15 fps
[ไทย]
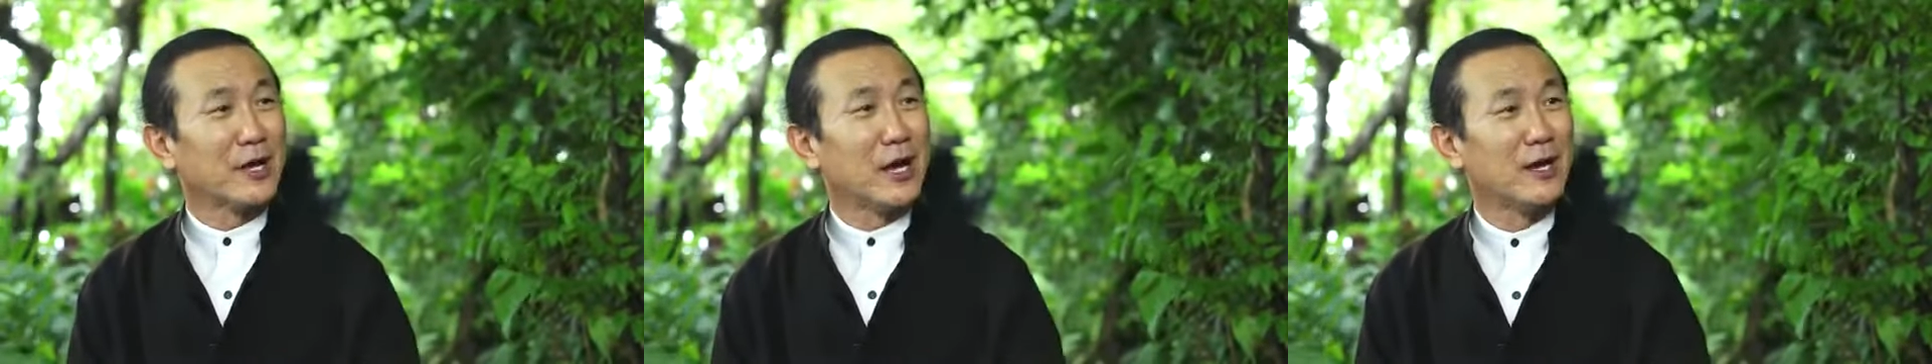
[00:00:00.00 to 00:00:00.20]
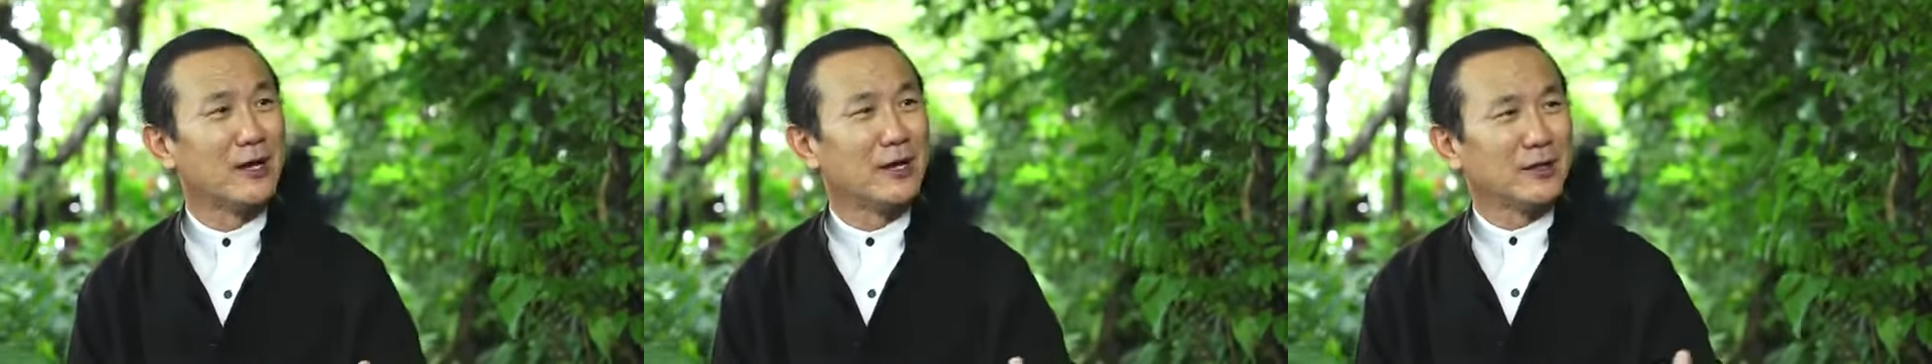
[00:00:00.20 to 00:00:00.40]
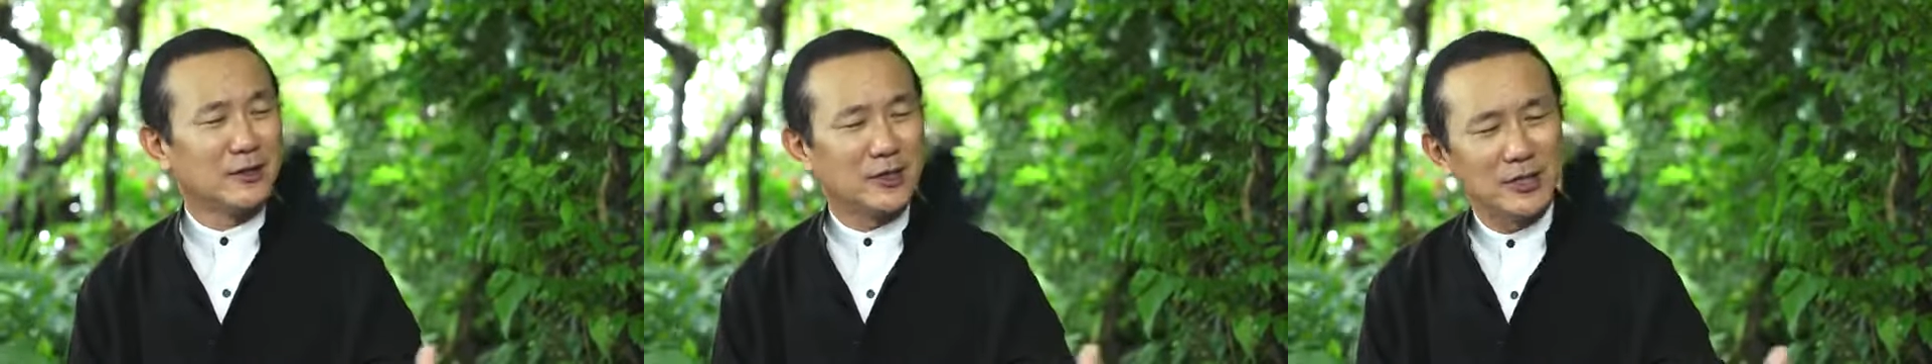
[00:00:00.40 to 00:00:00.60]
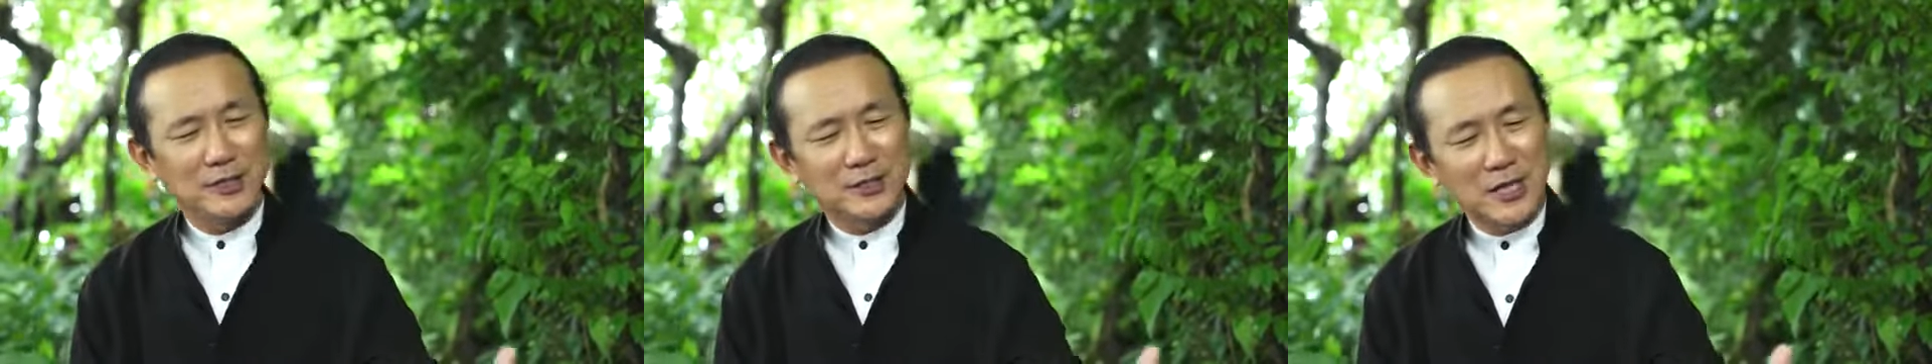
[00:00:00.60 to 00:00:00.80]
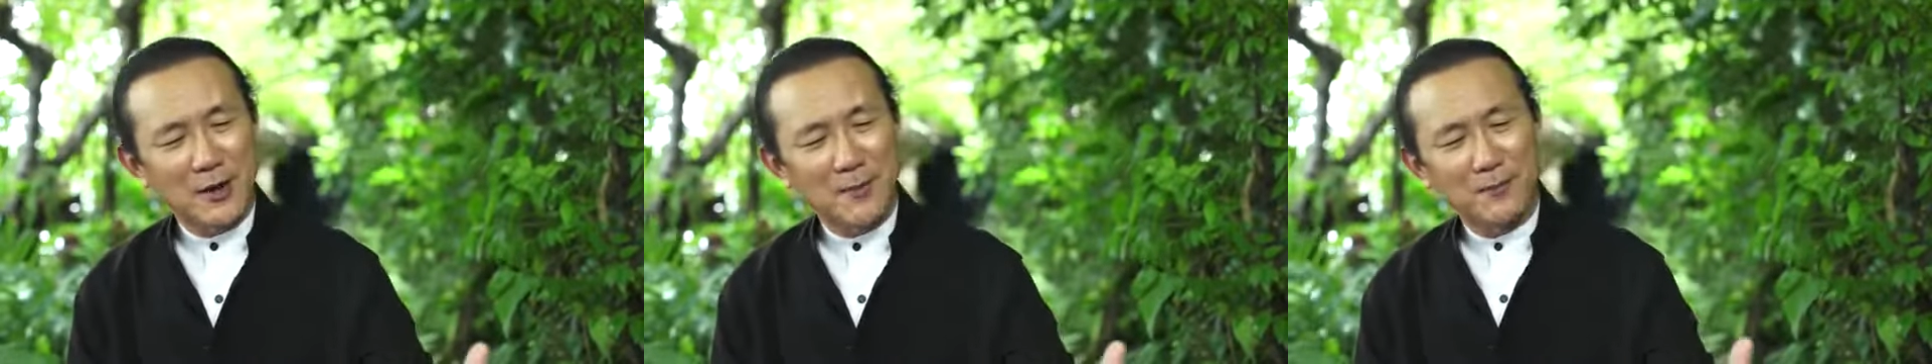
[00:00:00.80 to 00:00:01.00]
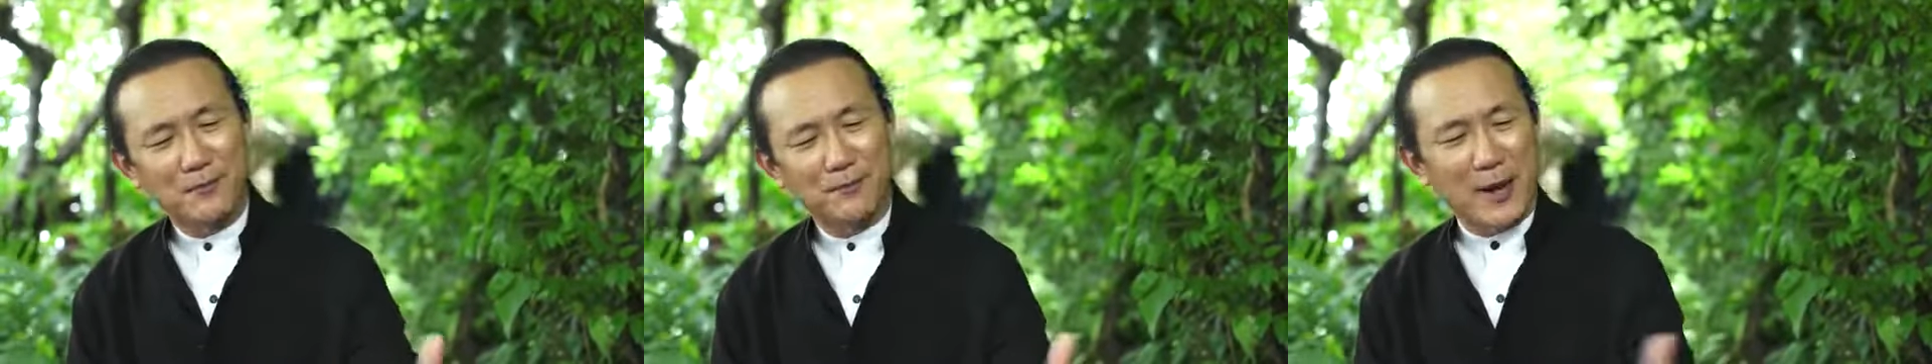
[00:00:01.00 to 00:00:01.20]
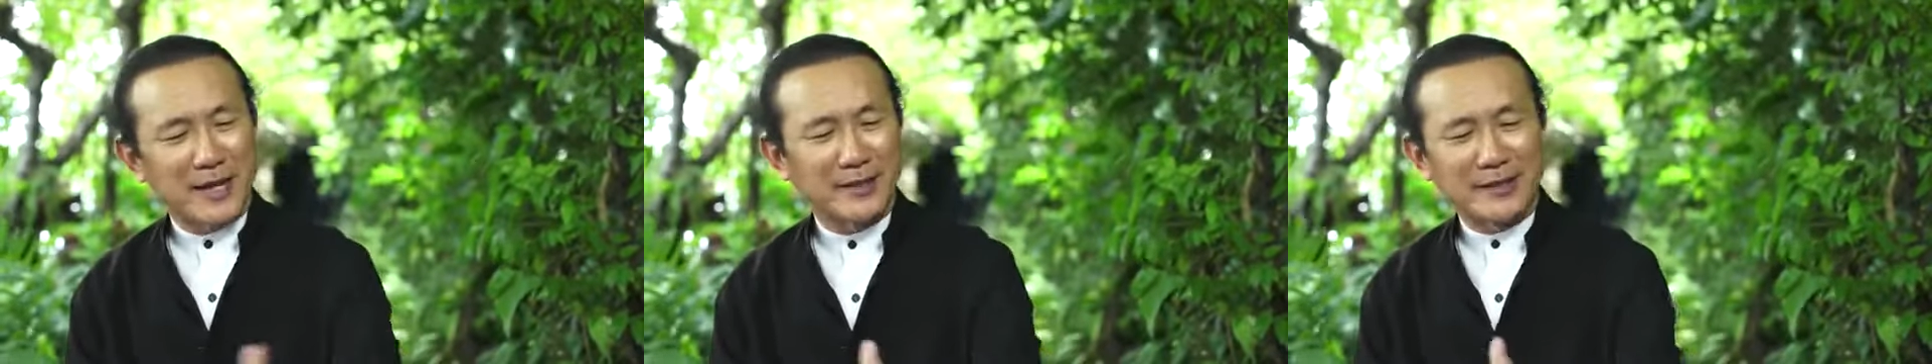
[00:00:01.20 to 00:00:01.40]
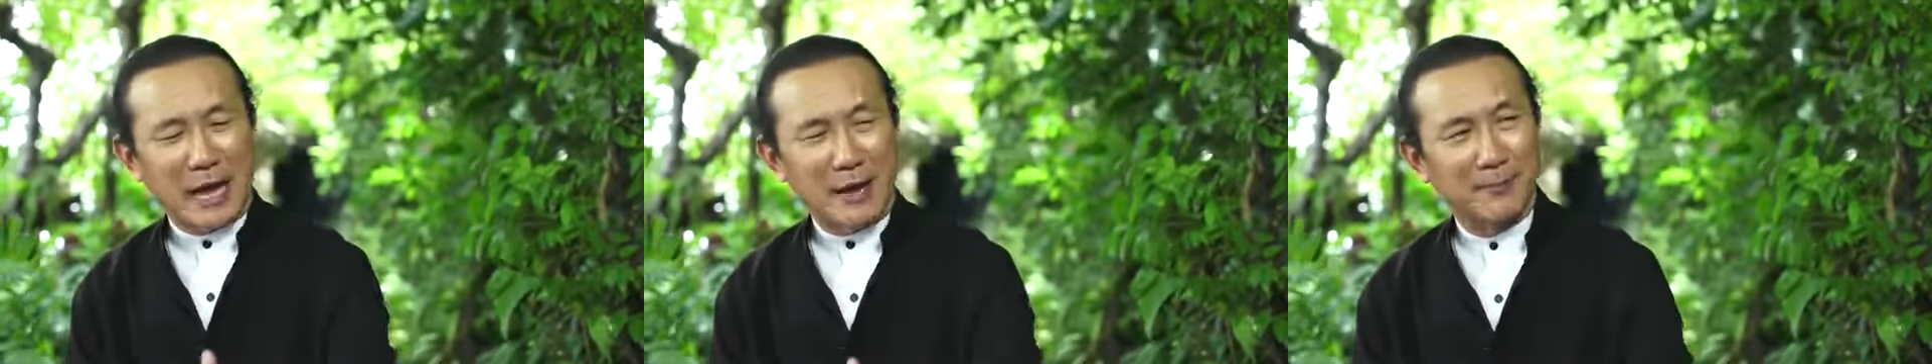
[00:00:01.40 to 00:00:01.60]
นะที่จะไป
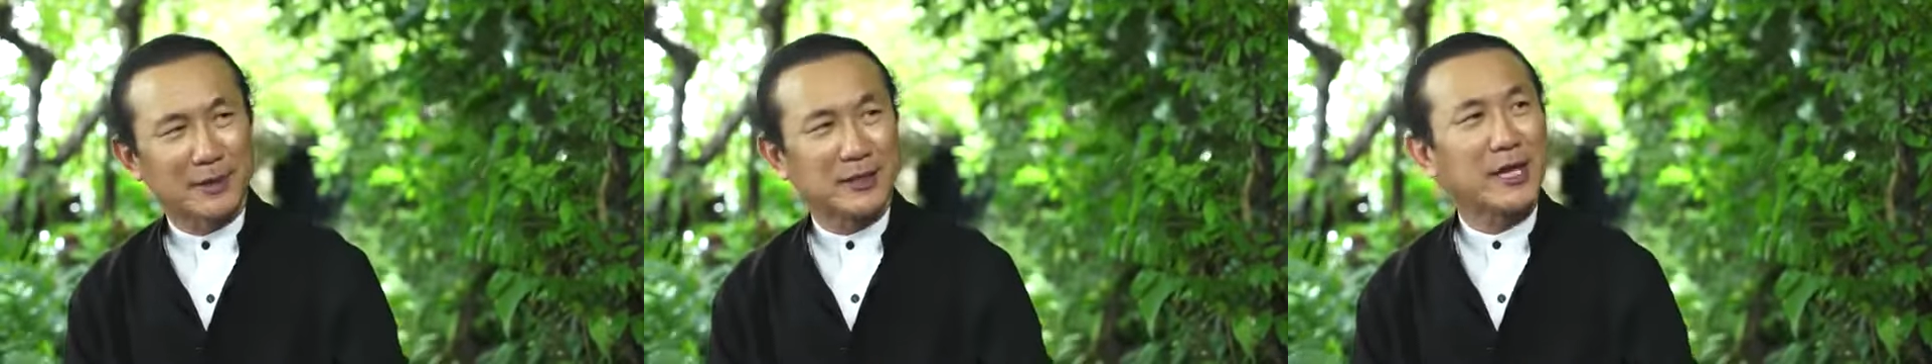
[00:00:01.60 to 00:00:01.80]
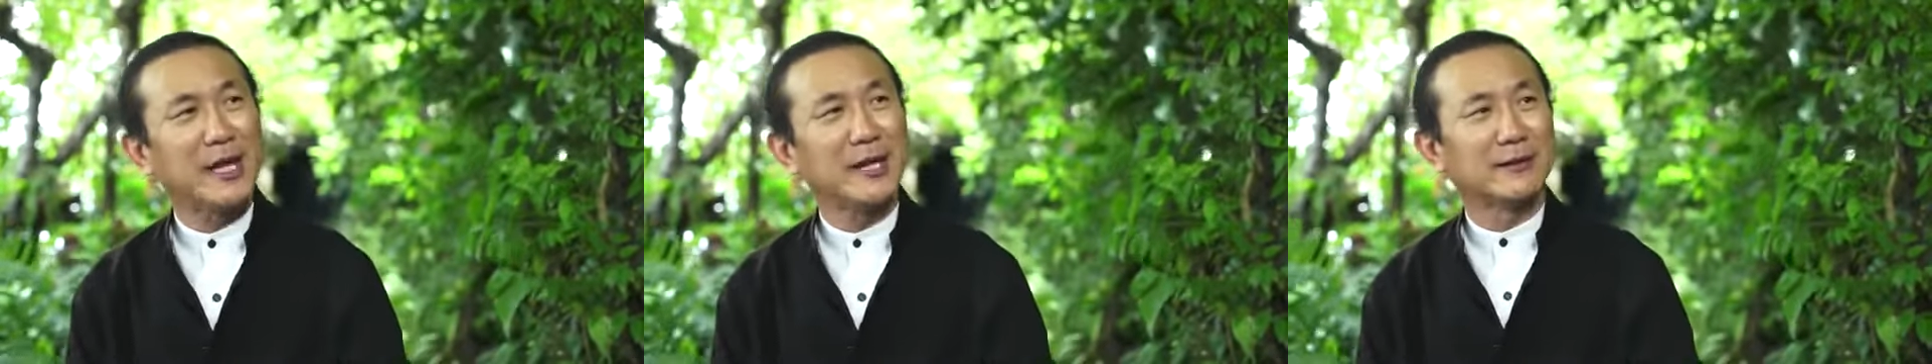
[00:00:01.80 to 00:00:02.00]
ต่างประเท